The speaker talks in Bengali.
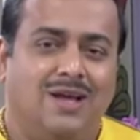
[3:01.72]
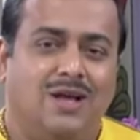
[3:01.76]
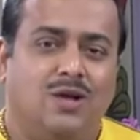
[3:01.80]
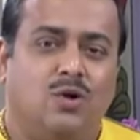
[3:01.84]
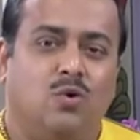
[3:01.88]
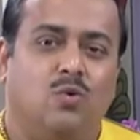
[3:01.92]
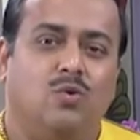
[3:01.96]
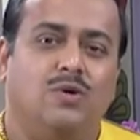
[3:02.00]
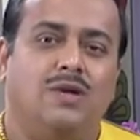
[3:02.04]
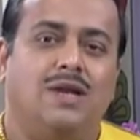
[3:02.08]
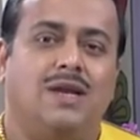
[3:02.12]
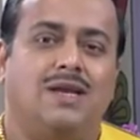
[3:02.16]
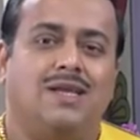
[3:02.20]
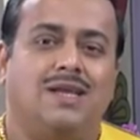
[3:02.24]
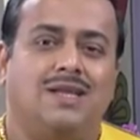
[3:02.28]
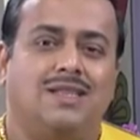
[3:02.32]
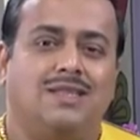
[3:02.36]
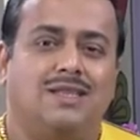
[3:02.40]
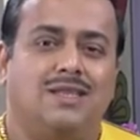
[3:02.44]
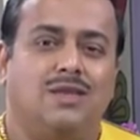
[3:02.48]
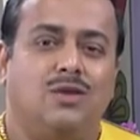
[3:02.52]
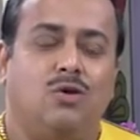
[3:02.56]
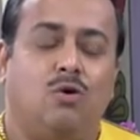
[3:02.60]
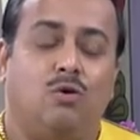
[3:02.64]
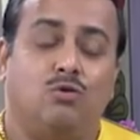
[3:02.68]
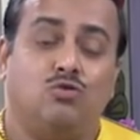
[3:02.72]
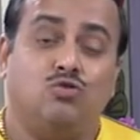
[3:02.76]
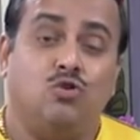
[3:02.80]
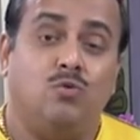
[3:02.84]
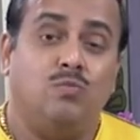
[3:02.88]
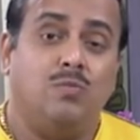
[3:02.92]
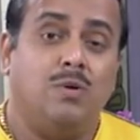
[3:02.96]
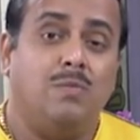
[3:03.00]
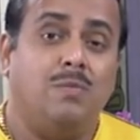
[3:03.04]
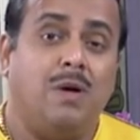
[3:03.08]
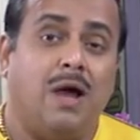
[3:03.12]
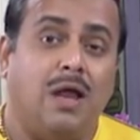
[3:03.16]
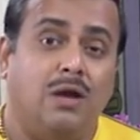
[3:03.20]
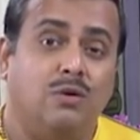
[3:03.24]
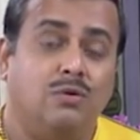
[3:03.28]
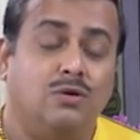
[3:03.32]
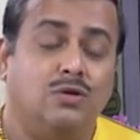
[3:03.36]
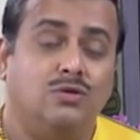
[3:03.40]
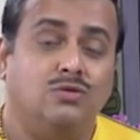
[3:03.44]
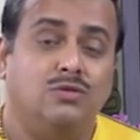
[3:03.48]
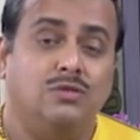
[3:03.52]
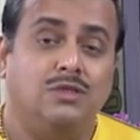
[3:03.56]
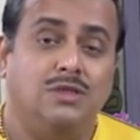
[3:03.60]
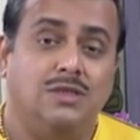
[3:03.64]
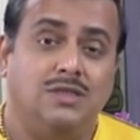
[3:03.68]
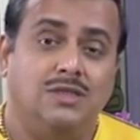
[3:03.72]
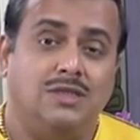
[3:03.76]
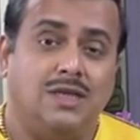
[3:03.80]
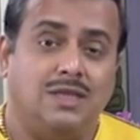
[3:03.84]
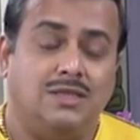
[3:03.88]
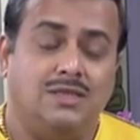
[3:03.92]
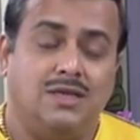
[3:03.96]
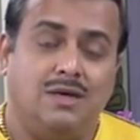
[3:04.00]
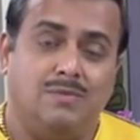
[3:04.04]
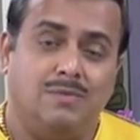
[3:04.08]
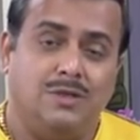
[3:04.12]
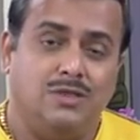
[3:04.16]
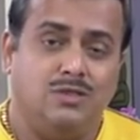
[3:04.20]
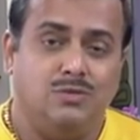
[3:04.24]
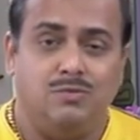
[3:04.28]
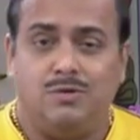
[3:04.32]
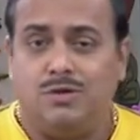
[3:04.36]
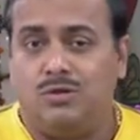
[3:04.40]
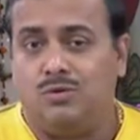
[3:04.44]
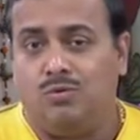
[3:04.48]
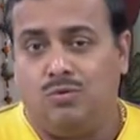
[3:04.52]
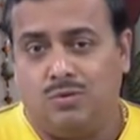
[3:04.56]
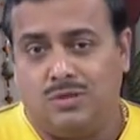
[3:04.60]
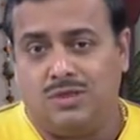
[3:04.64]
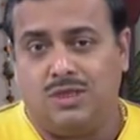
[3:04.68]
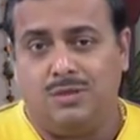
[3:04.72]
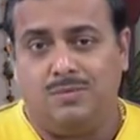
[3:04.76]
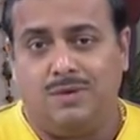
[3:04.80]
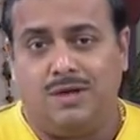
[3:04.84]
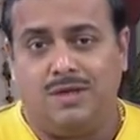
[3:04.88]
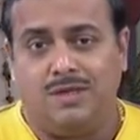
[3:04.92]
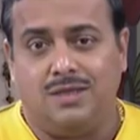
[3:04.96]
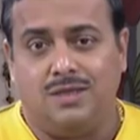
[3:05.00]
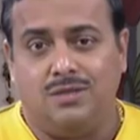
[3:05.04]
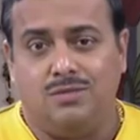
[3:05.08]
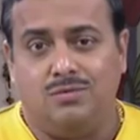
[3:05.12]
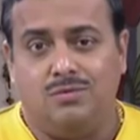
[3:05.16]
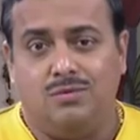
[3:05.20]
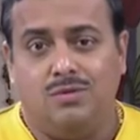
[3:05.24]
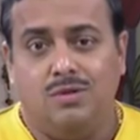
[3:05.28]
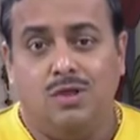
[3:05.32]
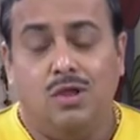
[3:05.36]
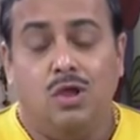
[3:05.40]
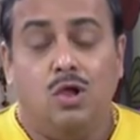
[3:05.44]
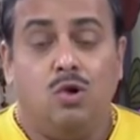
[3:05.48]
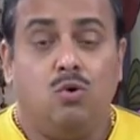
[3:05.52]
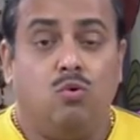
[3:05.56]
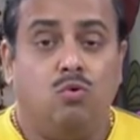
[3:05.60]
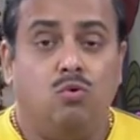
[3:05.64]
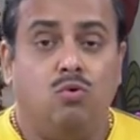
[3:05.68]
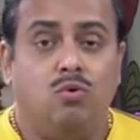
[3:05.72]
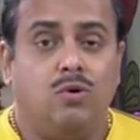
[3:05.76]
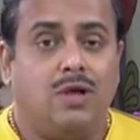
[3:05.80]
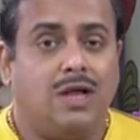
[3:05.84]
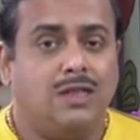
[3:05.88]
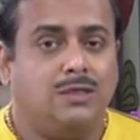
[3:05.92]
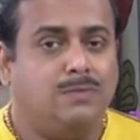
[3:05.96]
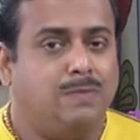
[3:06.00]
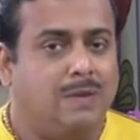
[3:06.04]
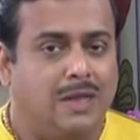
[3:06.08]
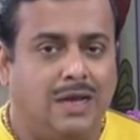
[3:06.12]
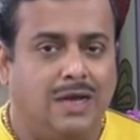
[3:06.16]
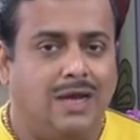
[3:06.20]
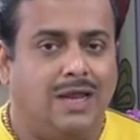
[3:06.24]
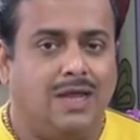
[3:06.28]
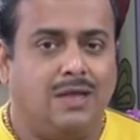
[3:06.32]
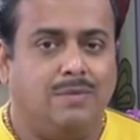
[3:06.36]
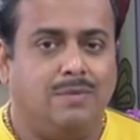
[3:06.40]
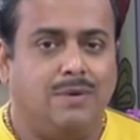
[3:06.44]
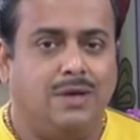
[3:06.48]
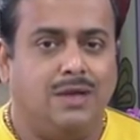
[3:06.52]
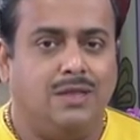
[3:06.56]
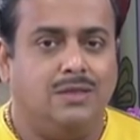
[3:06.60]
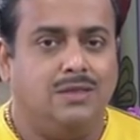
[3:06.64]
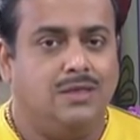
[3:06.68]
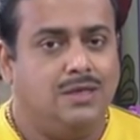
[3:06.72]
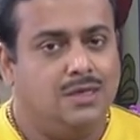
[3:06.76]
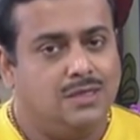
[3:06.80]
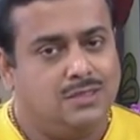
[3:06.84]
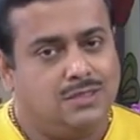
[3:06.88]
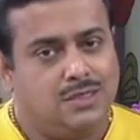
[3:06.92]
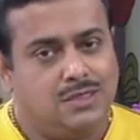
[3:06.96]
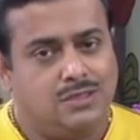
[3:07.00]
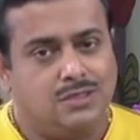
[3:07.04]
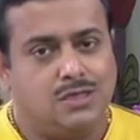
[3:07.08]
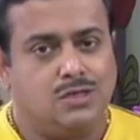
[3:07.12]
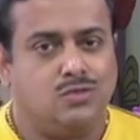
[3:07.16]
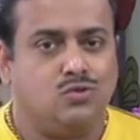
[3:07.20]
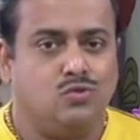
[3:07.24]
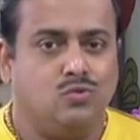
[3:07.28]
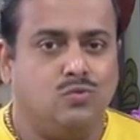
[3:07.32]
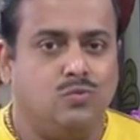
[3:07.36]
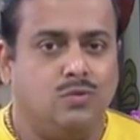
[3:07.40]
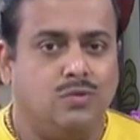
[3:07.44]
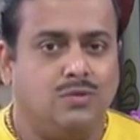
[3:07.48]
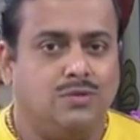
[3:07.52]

কন্যার ক্ষেত্রে অসম্ভব ভালো কিছু জিনিস আজকে আপনার জীবনে ঘটতে পারে কিন্তু কোনো কাজ ফেলে রাখবে না দিনের শেষটা শুভ